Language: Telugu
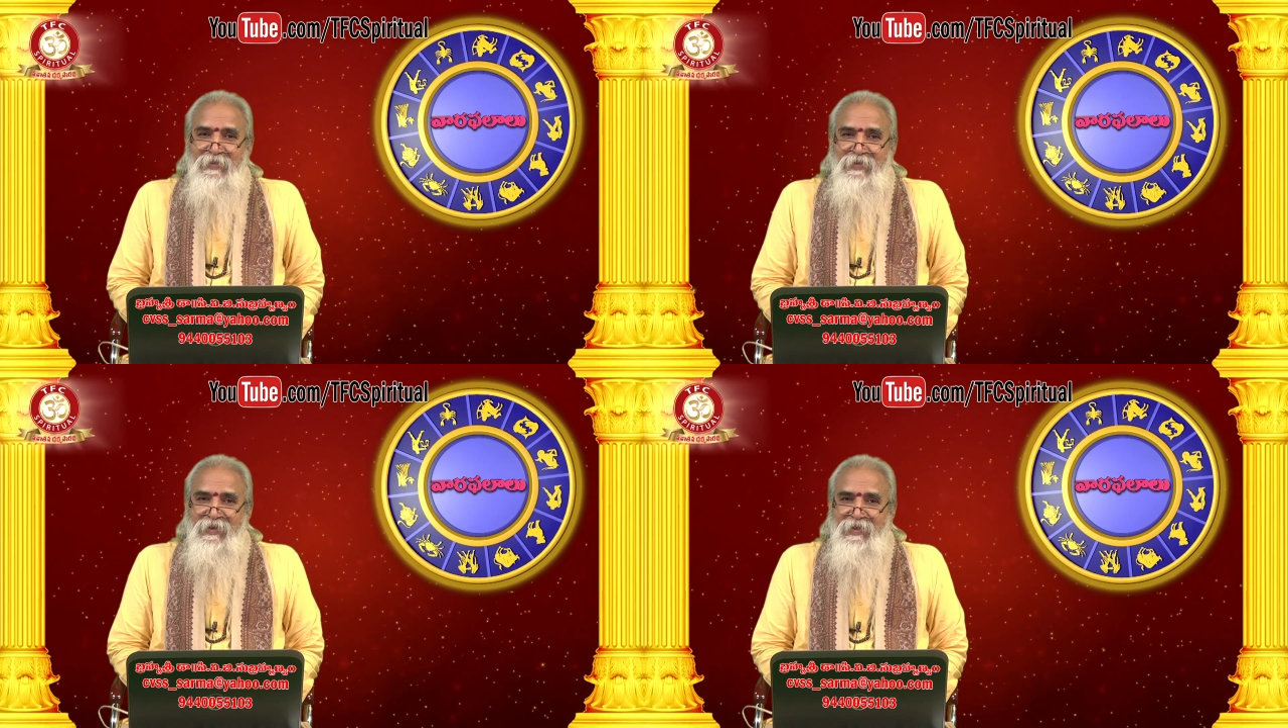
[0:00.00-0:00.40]

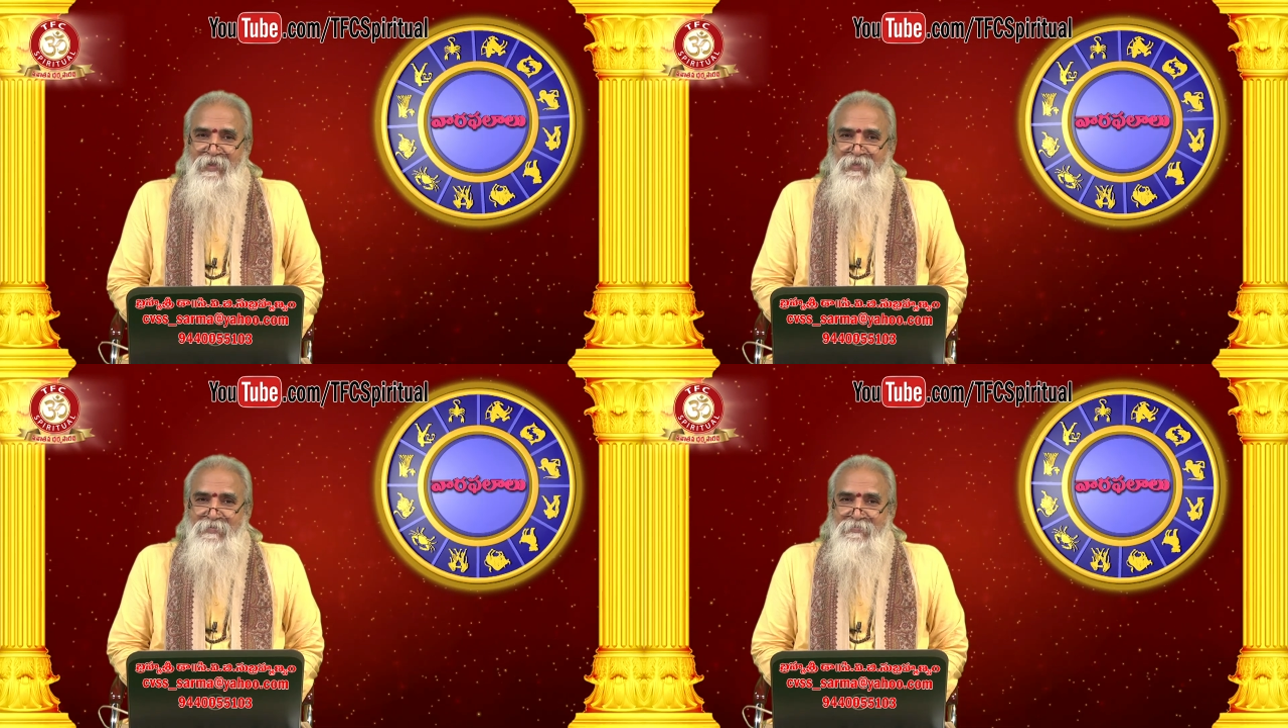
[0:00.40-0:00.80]
వలననే
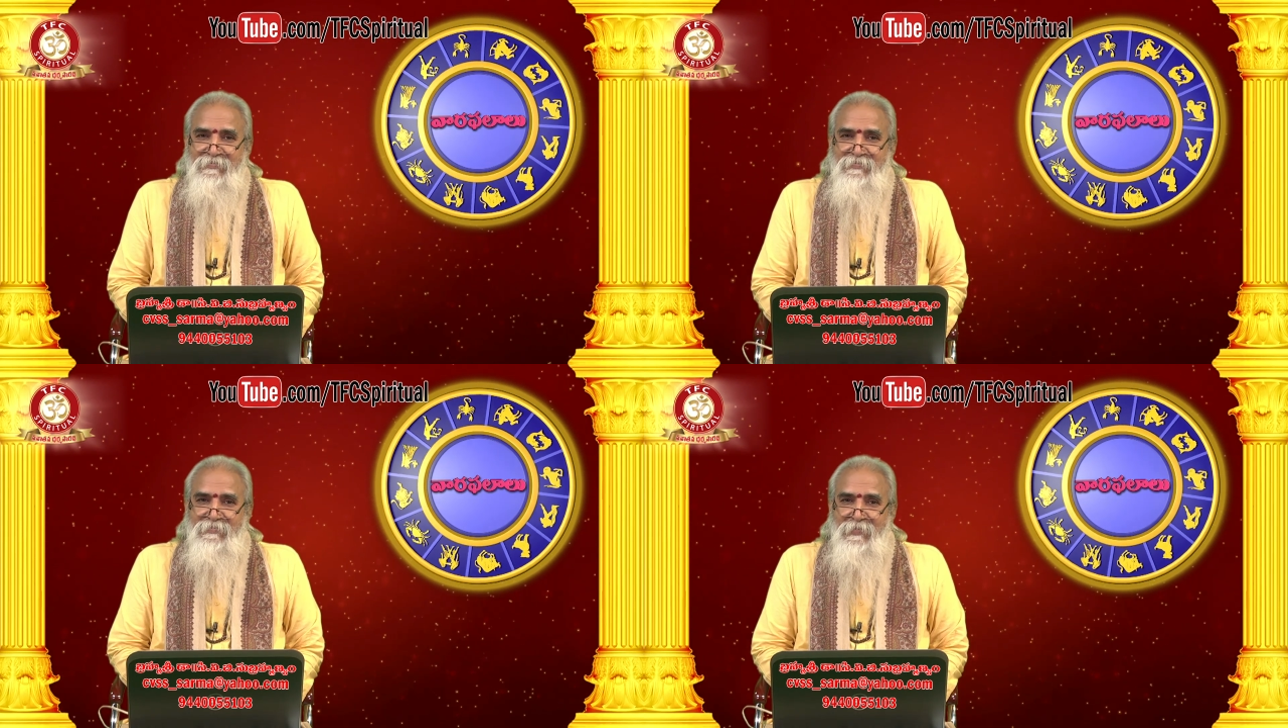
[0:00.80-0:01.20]

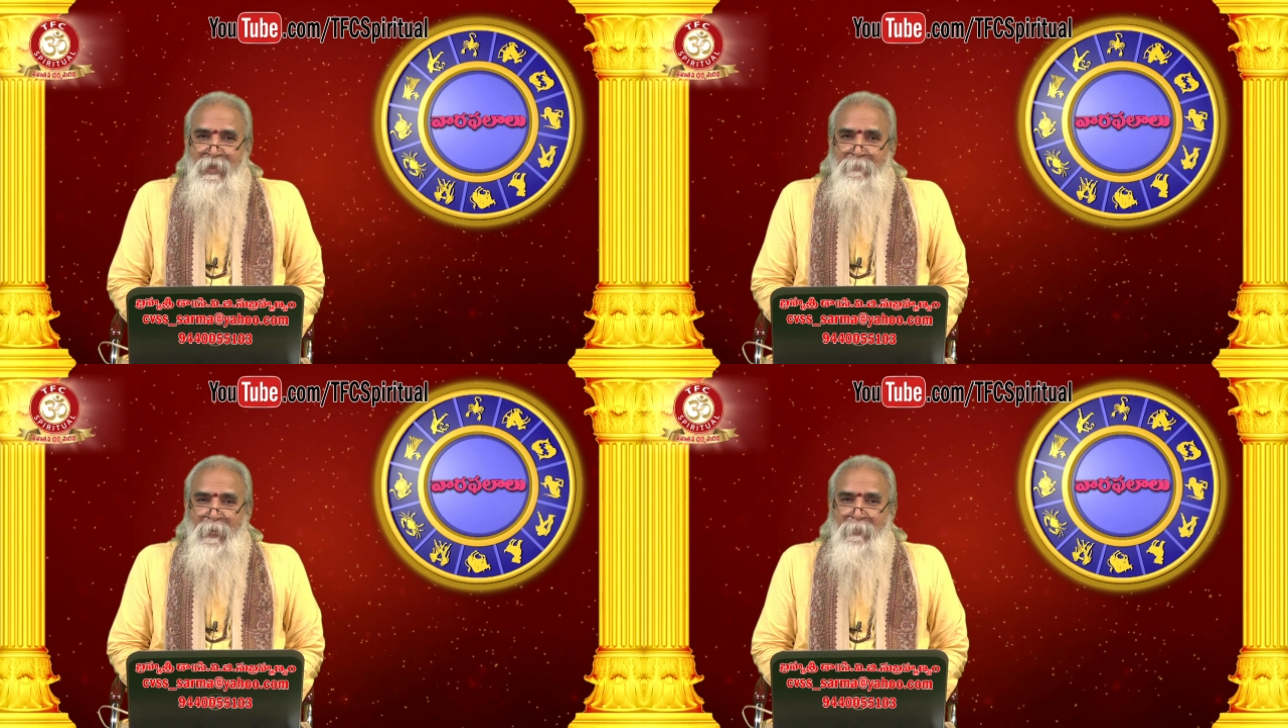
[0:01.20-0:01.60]

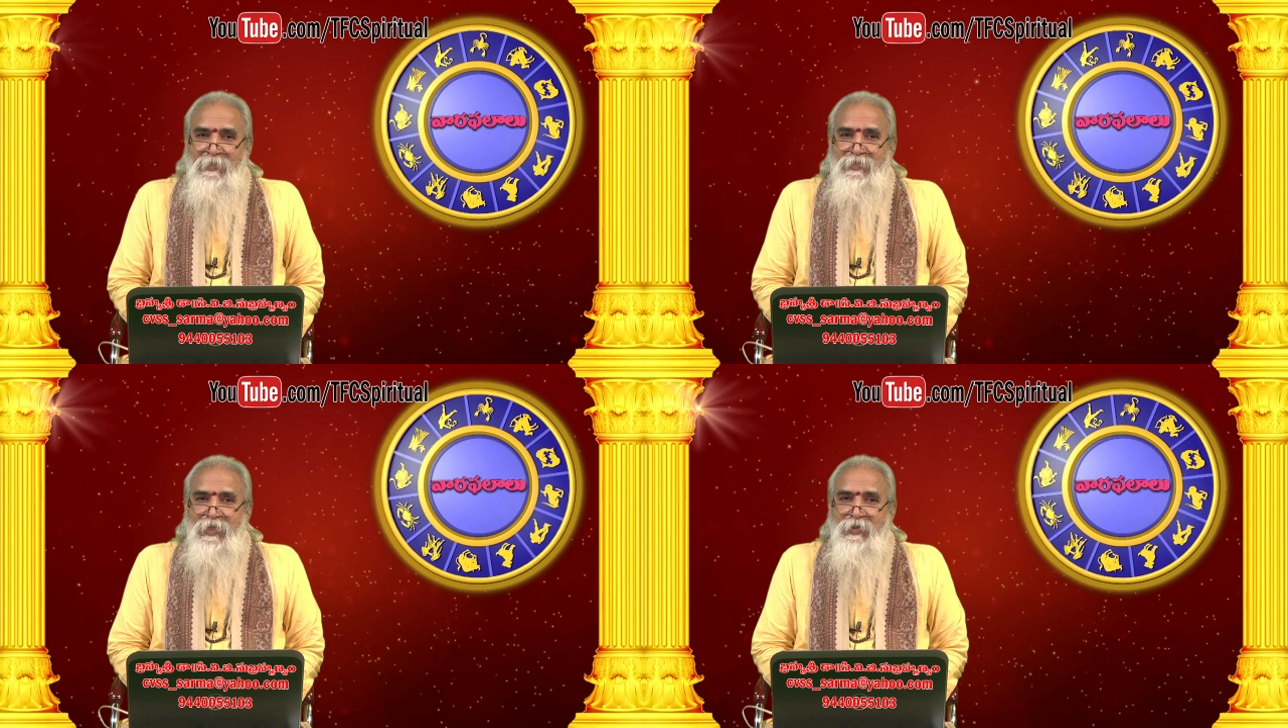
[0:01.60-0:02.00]

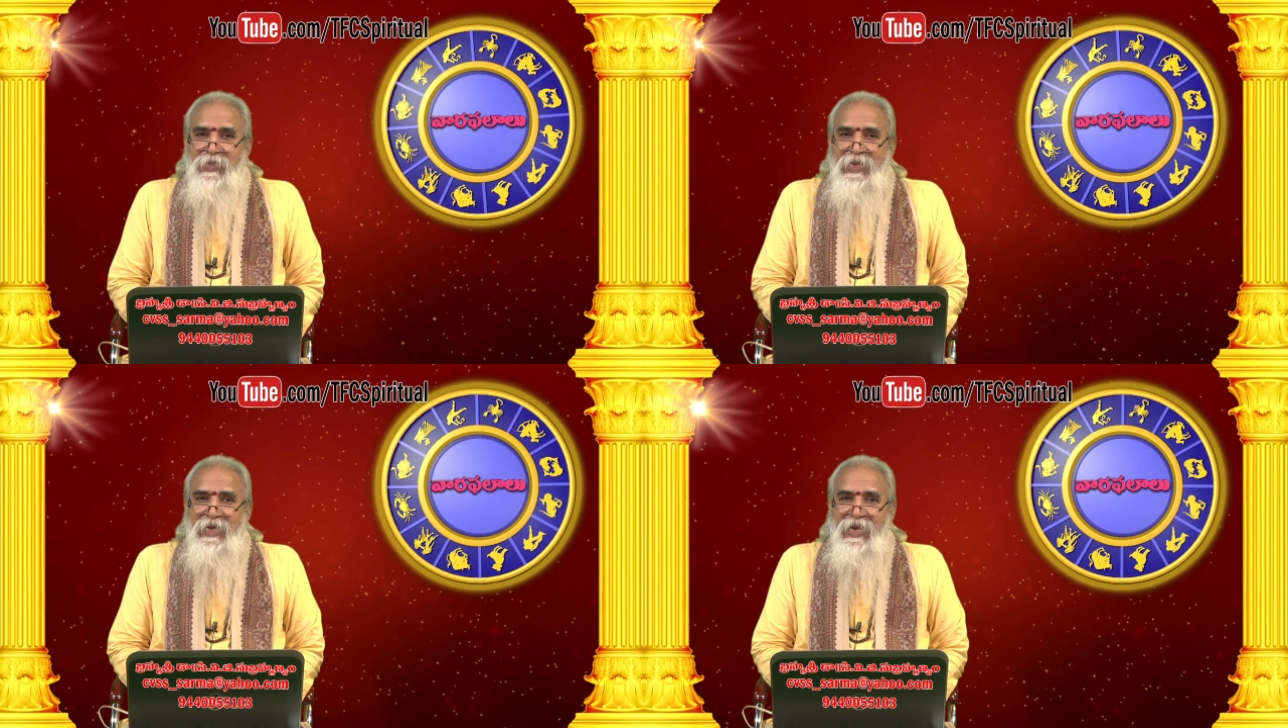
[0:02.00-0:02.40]
ప్రపంచంలో
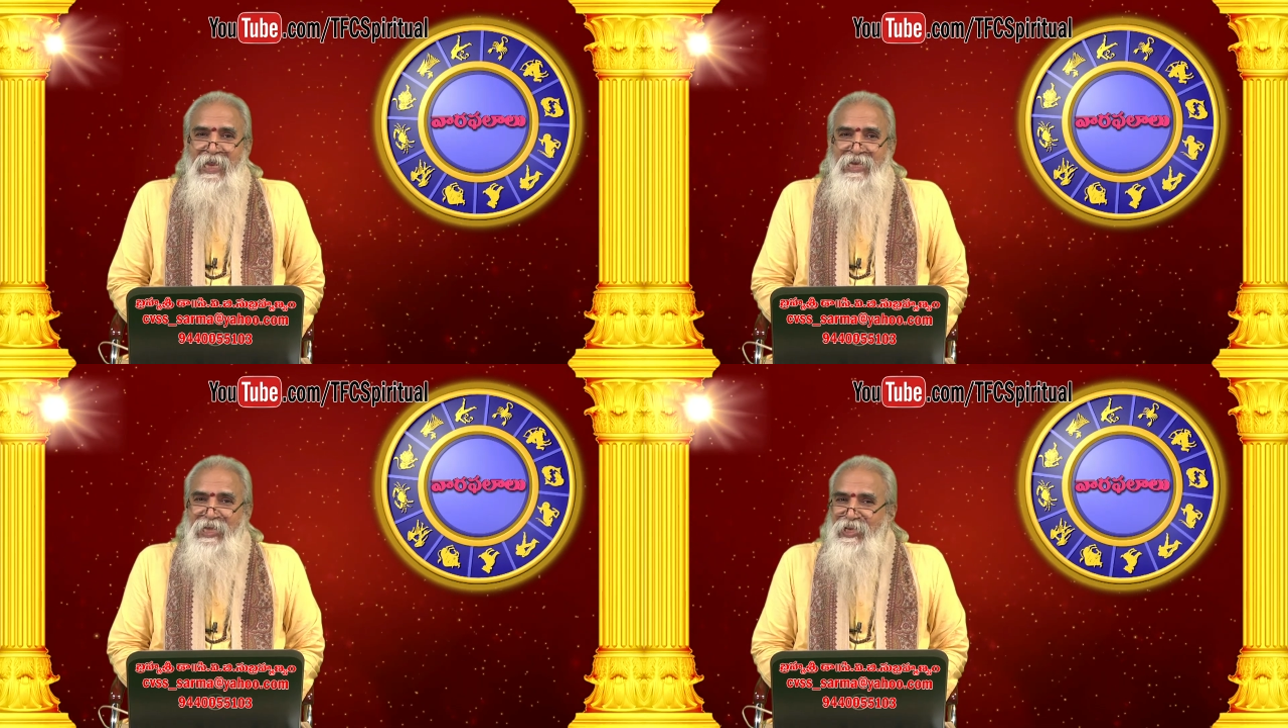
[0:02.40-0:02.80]
ఎక్కడా
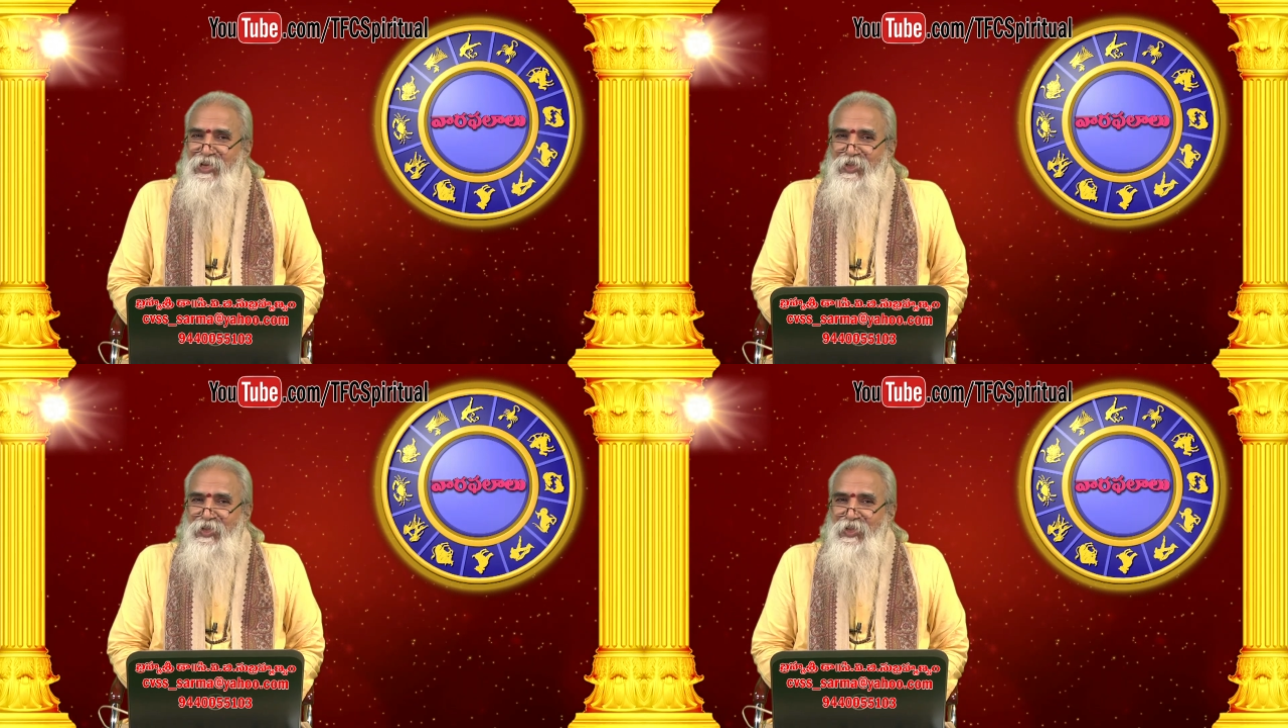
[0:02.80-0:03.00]
లేని